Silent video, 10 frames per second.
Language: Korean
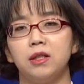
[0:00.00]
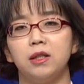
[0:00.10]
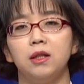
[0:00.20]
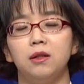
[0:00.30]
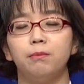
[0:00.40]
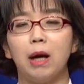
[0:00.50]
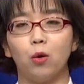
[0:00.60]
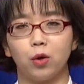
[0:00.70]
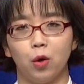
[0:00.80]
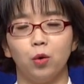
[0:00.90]
시기는
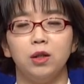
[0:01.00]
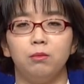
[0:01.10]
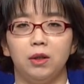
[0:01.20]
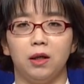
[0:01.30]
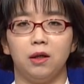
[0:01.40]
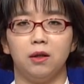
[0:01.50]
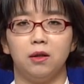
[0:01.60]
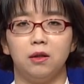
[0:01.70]
바로 결혼입니다.